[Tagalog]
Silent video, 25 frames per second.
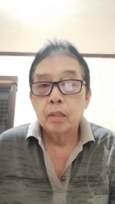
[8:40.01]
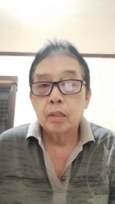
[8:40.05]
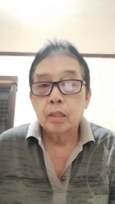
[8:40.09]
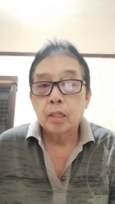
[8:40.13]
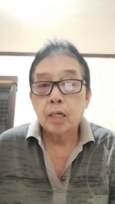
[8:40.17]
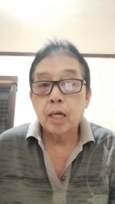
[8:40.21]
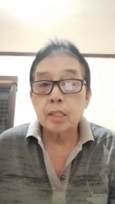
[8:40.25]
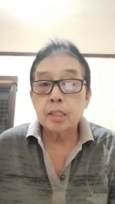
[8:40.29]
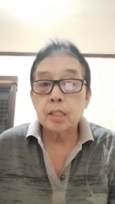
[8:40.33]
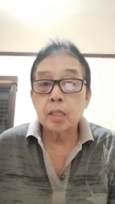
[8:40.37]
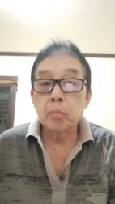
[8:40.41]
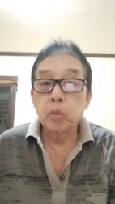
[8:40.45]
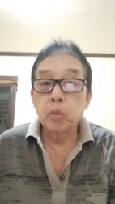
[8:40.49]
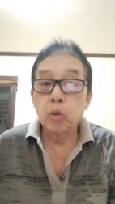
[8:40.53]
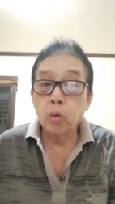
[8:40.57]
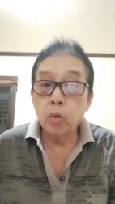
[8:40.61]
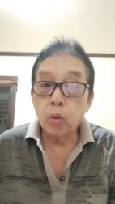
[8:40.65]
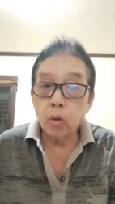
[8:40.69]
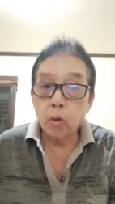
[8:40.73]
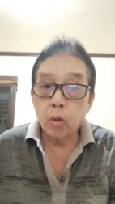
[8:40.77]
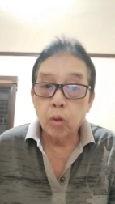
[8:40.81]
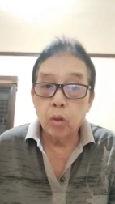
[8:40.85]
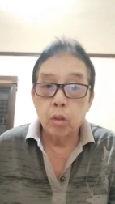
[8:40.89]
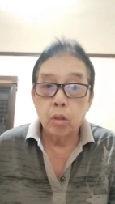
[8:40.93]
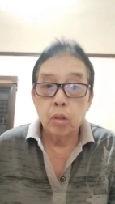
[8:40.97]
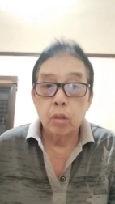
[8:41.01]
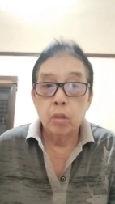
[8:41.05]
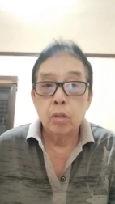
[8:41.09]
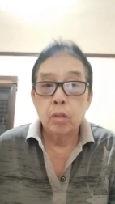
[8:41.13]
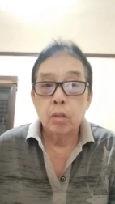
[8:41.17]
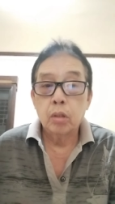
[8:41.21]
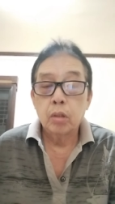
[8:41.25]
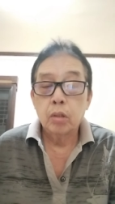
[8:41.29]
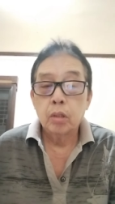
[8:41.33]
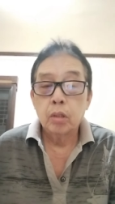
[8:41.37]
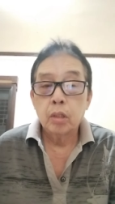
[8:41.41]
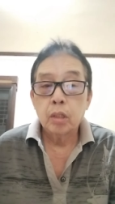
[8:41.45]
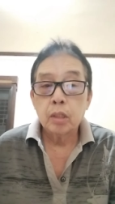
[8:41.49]
Kasi buko.
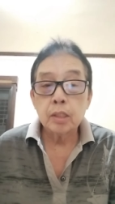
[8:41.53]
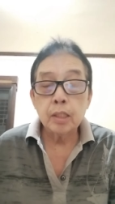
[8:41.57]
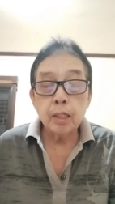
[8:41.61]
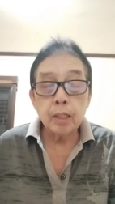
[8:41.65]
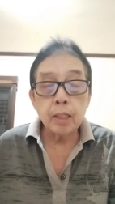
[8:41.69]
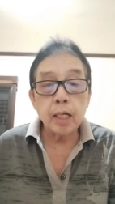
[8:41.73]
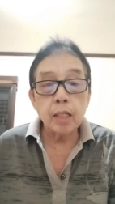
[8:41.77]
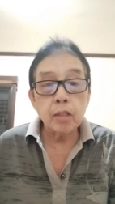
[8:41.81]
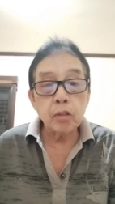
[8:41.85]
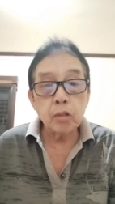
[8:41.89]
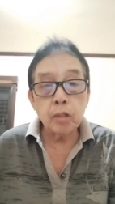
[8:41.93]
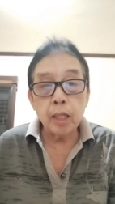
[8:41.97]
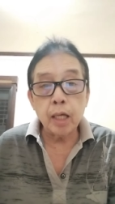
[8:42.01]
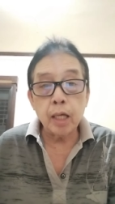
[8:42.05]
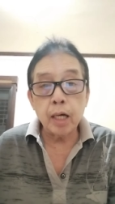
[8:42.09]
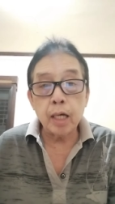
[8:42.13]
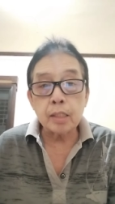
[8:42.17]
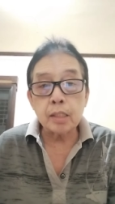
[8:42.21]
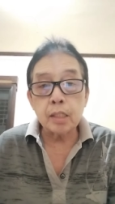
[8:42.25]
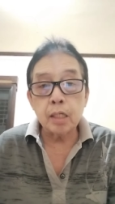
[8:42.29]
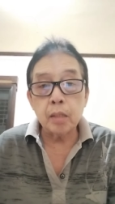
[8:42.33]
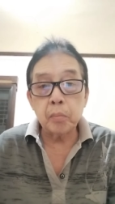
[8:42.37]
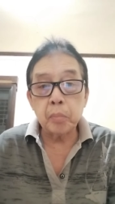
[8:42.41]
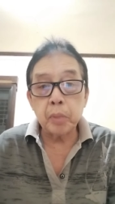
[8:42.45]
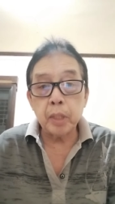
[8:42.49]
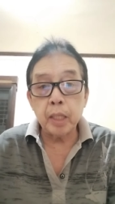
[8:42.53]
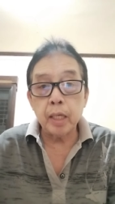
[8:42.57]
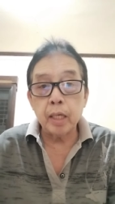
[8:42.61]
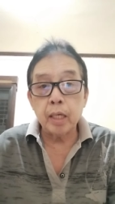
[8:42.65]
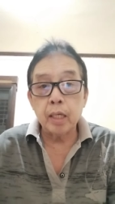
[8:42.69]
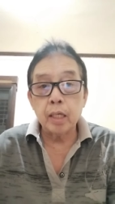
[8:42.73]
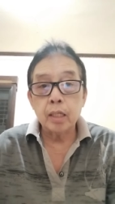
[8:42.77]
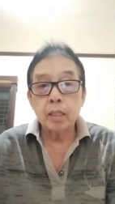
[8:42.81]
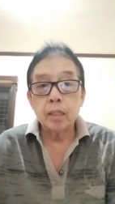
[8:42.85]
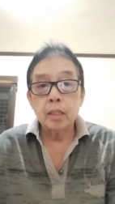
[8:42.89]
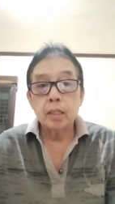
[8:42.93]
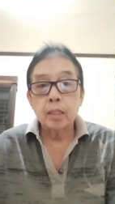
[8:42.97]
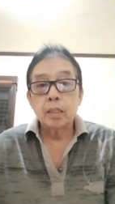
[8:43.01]
Si ganun lang kasi simple. Eh.
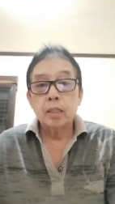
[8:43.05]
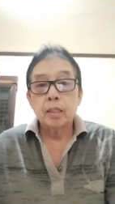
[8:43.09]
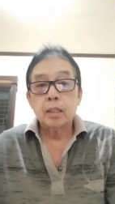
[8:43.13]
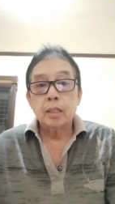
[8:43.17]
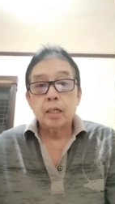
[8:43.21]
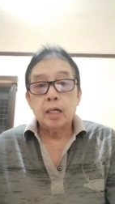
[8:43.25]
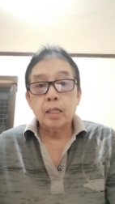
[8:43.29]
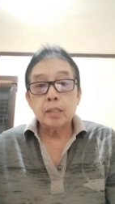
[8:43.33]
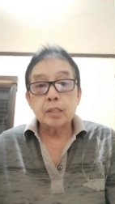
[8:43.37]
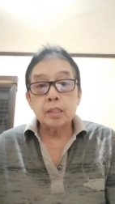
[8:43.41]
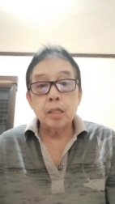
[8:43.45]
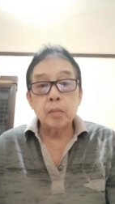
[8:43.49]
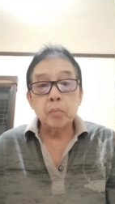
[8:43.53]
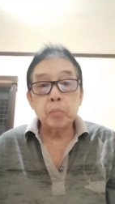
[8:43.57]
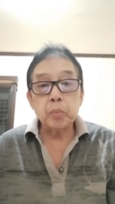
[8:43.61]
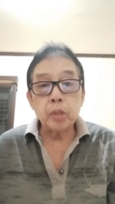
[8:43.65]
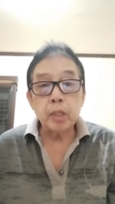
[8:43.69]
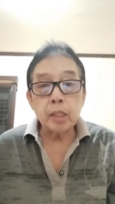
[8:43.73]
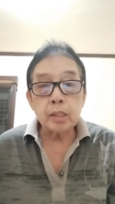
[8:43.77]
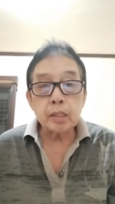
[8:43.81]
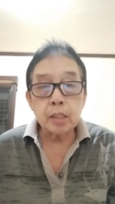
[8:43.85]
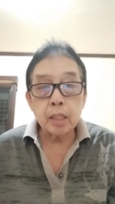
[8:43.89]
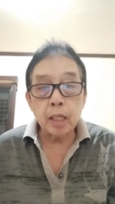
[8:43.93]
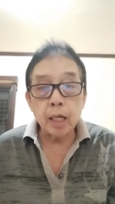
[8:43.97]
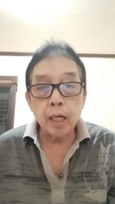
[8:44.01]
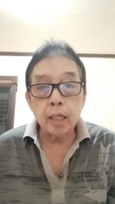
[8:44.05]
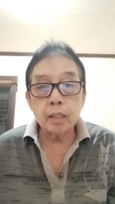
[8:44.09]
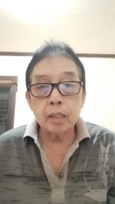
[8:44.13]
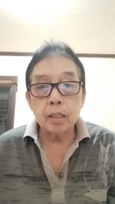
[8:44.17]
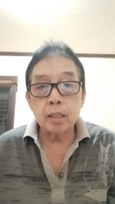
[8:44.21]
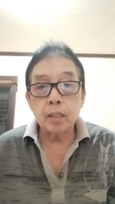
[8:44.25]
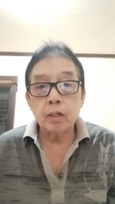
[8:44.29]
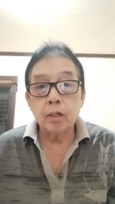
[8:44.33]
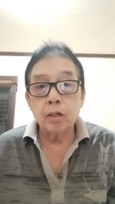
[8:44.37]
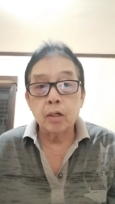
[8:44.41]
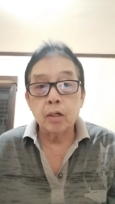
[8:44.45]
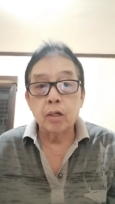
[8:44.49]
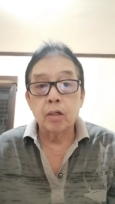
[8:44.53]
As simple as that.
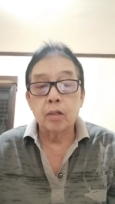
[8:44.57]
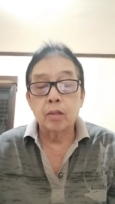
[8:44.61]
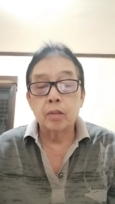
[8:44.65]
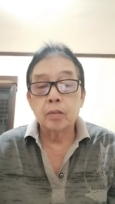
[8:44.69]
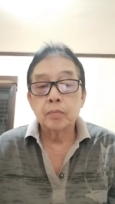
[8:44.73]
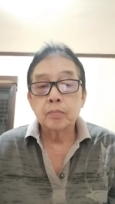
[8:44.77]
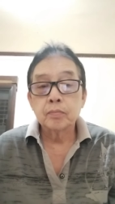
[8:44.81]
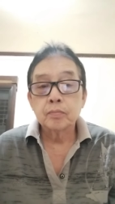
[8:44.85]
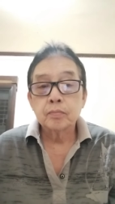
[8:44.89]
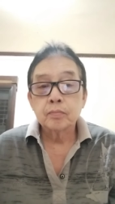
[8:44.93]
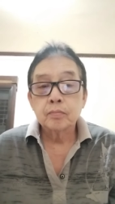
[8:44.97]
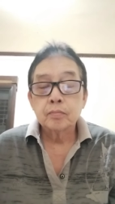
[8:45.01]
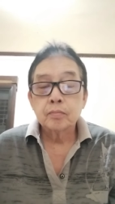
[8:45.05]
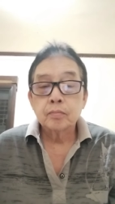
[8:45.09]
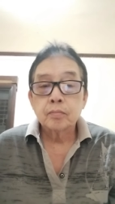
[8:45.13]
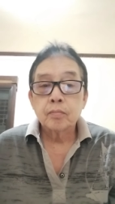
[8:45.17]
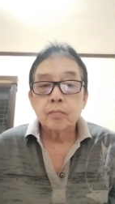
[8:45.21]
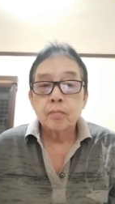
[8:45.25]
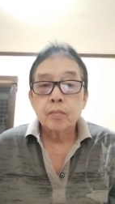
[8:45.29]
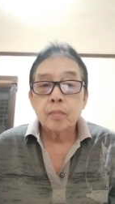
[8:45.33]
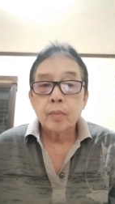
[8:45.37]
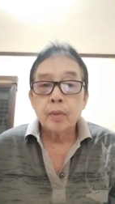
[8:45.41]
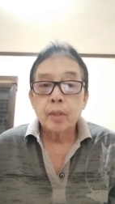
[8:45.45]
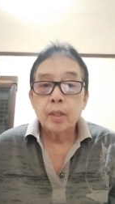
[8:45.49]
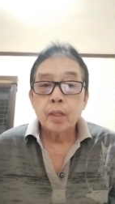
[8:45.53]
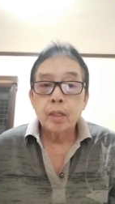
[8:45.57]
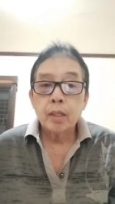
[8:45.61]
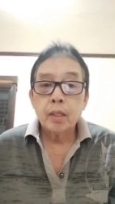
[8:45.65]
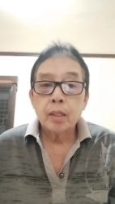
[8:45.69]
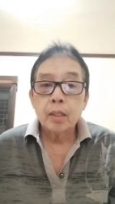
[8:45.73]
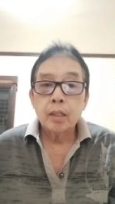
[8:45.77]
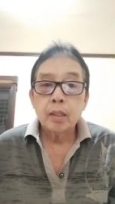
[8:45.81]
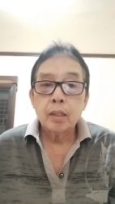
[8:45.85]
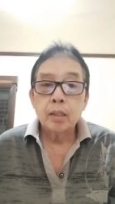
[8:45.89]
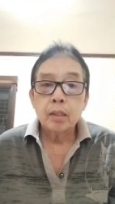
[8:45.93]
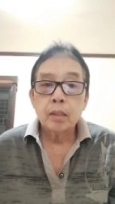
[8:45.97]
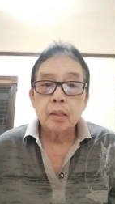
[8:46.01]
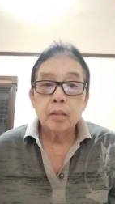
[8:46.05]
Oh.
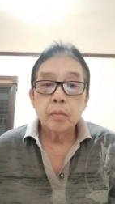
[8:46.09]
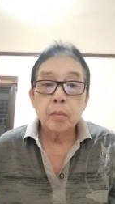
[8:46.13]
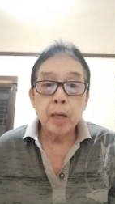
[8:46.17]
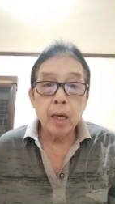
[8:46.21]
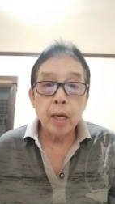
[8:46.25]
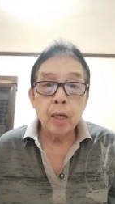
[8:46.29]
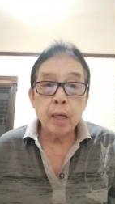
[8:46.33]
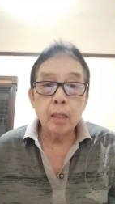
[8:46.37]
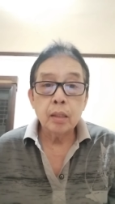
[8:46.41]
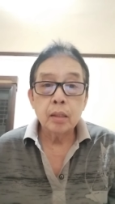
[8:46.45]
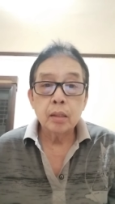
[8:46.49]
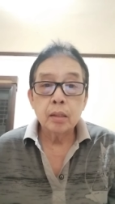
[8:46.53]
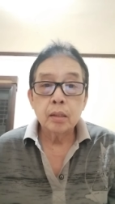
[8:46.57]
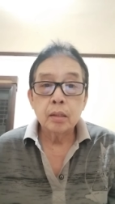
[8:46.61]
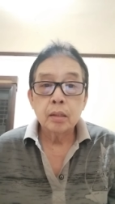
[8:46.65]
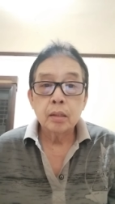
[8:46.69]
'Di ba?